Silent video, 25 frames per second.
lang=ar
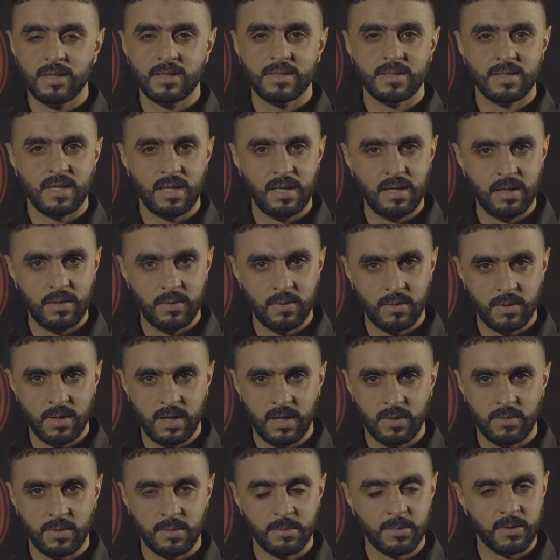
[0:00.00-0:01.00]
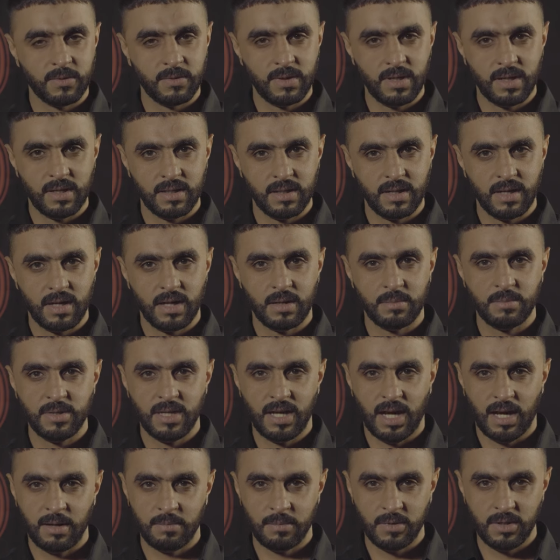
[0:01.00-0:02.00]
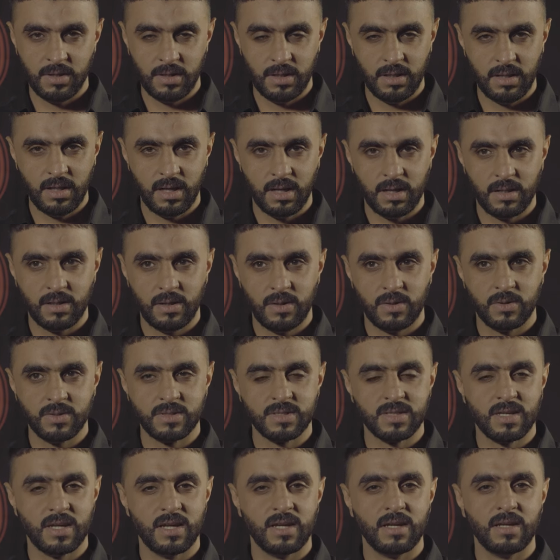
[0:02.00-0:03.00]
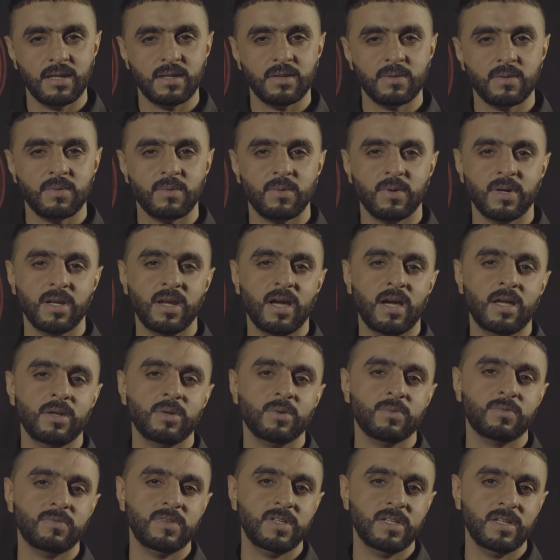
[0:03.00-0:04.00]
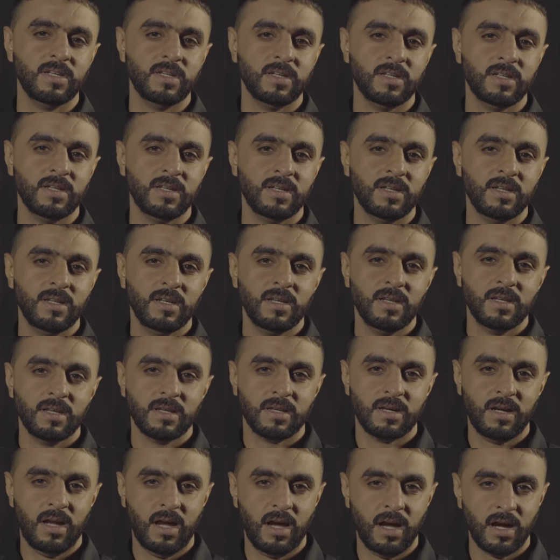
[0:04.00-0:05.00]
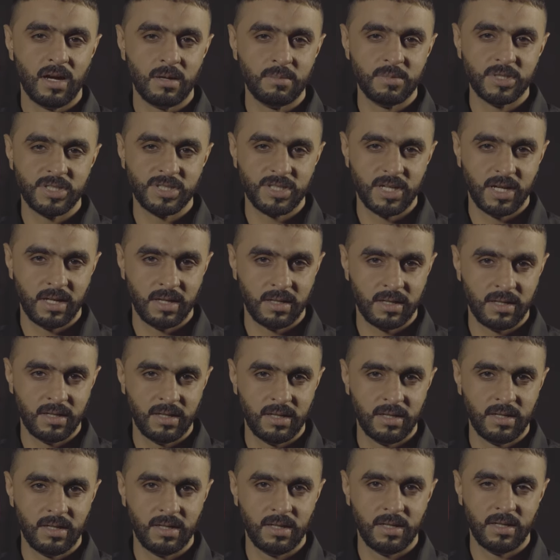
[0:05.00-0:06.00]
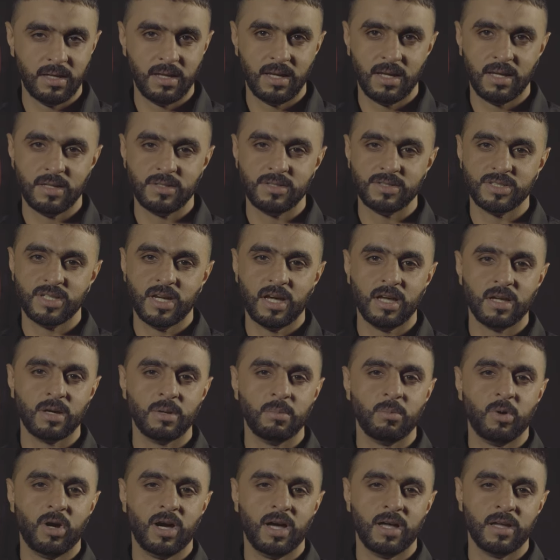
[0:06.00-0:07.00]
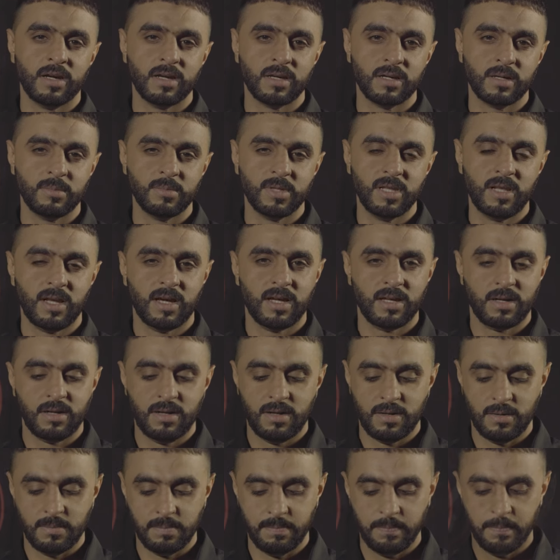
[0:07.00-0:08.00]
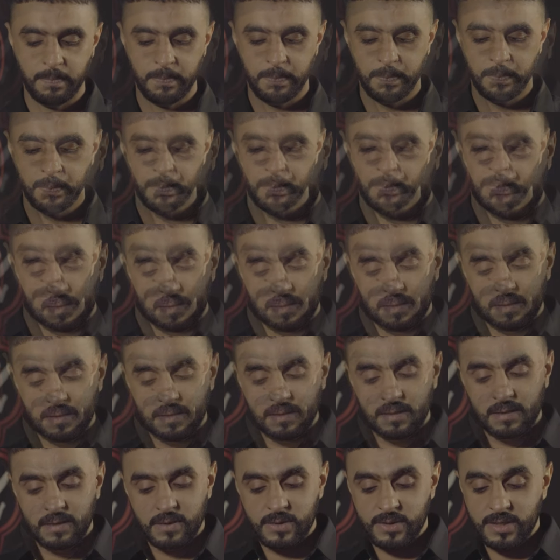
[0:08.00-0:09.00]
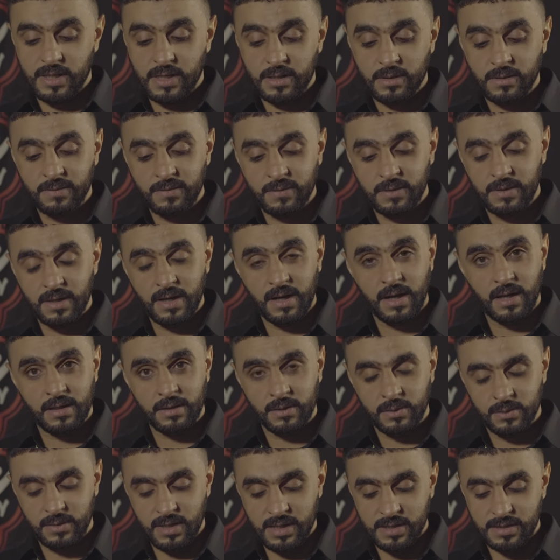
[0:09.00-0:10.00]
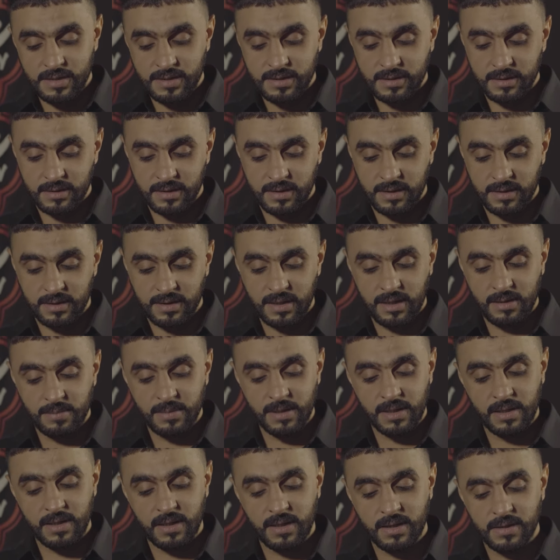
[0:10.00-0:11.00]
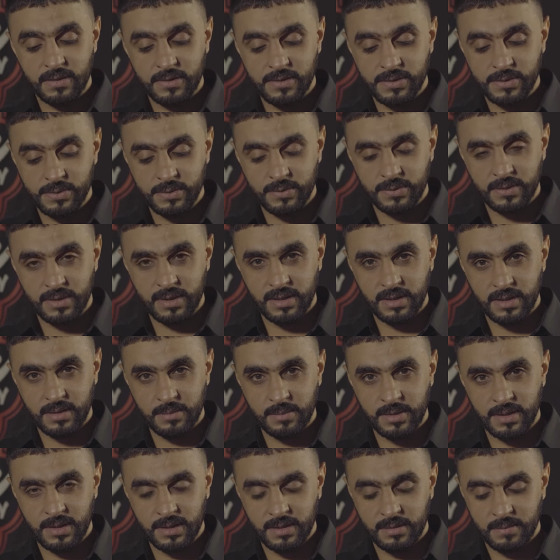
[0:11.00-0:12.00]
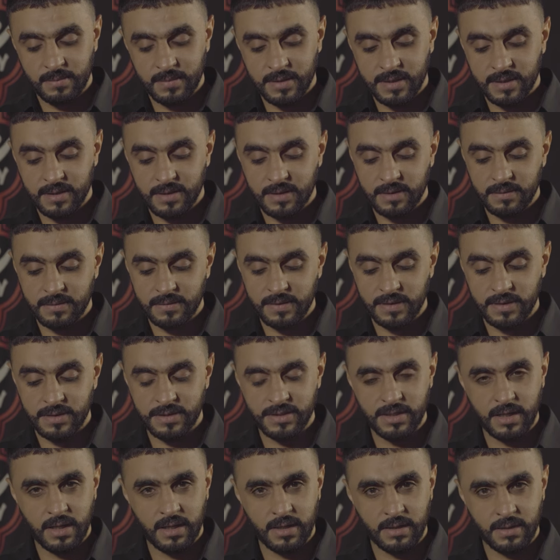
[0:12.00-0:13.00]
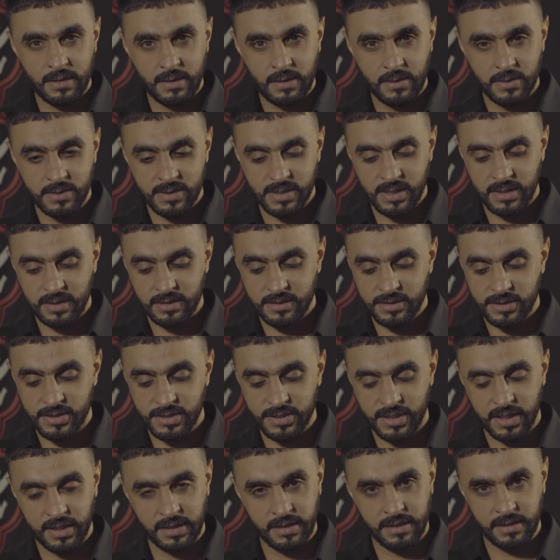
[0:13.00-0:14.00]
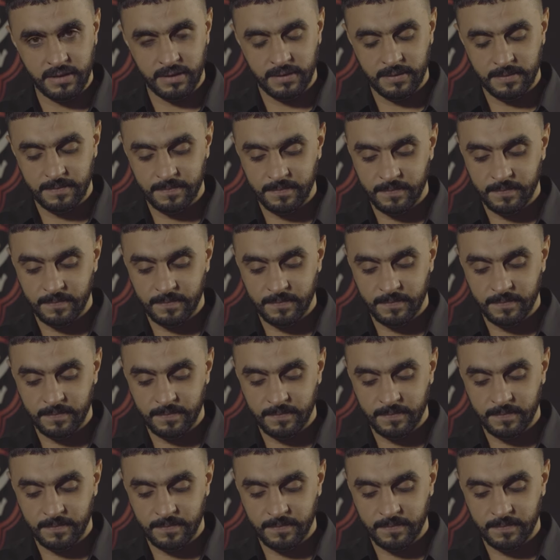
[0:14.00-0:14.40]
سيدنا ومولانا أبي عبد الله الحسين ونحن في رحاب شهره شهر محرم الحرام يشرفنا أن ندشن كتاب الخارجون من الماء في شهر الحسين الشهيد